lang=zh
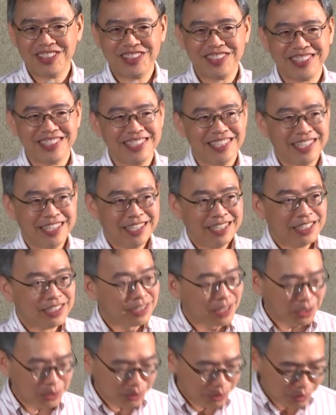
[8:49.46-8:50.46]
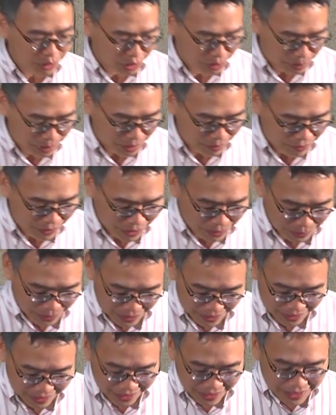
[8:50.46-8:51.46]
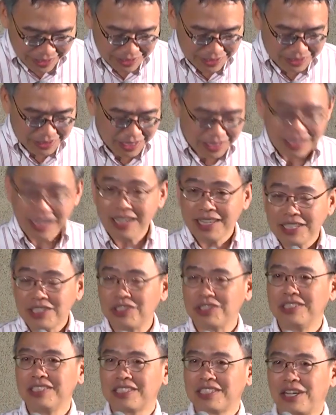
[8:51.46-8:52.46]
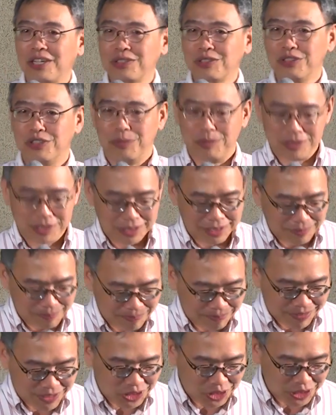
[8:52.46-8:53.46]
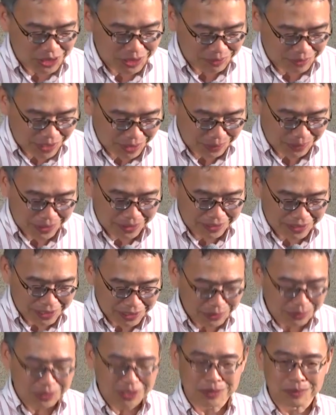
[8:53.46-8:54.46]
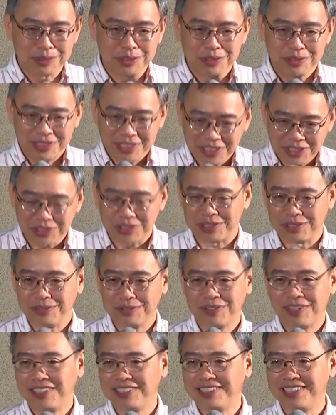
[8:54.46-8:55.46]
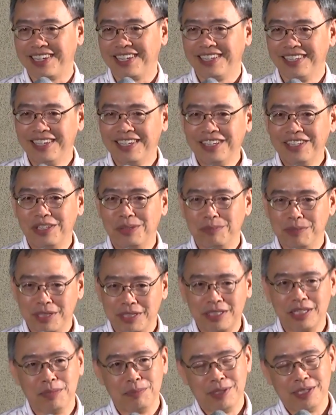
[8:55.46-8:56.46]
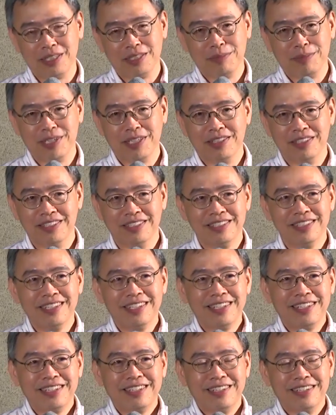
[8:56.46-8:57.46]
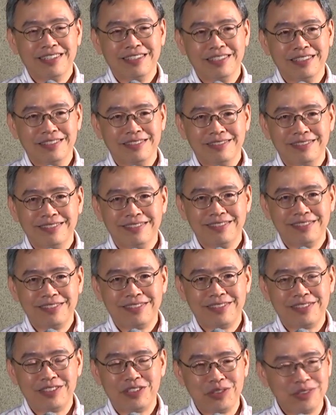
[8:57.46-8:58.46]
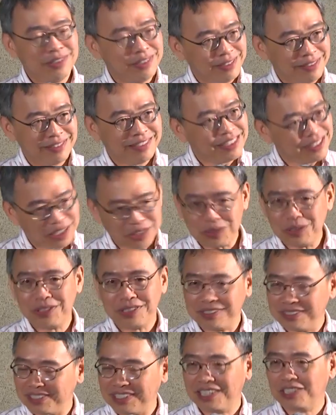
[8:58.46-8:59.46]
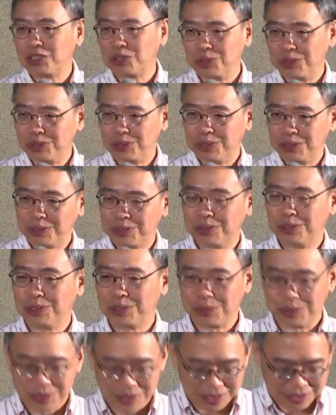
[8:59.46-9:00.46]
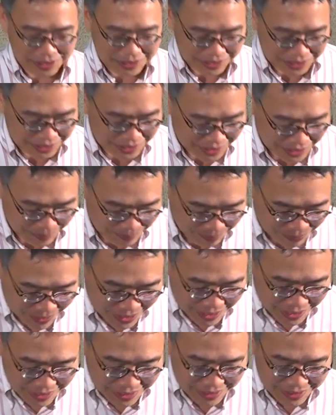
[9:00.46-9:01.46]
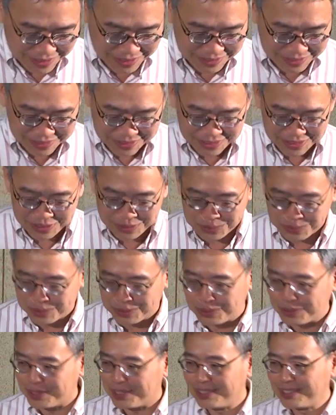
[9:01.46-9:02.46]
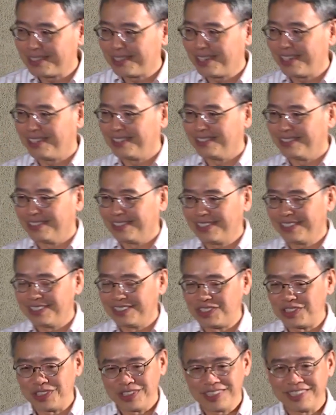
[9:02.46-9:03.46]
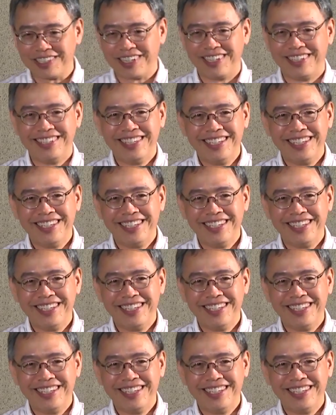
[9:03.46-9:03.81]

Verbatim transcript: 就是超出了我们的范围的。既然它一直是超出我们的知识范围的，但是为什么就一直放在我们的课本里面呢？呃，就是大家就一直这样说说说说到了今天，那这是我觉得是很很值得